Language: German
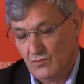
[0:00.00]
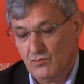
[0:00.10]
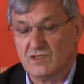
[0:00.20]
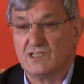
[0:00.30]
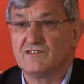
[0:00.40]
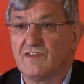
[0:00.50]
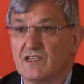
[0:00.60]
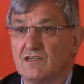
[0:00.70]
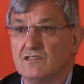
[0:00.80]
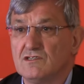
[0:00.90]
Und
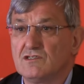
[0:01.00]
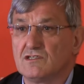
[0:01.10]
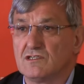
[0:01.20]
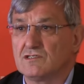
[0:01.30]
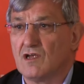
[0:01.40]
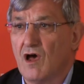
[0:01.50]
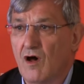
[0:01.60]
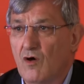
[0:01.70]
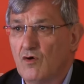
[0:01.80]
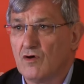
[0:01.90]
deswegen ist es
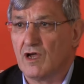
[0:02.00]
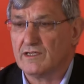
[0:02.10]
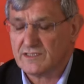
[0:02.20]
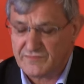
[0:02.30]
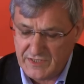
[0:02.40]
auch ganz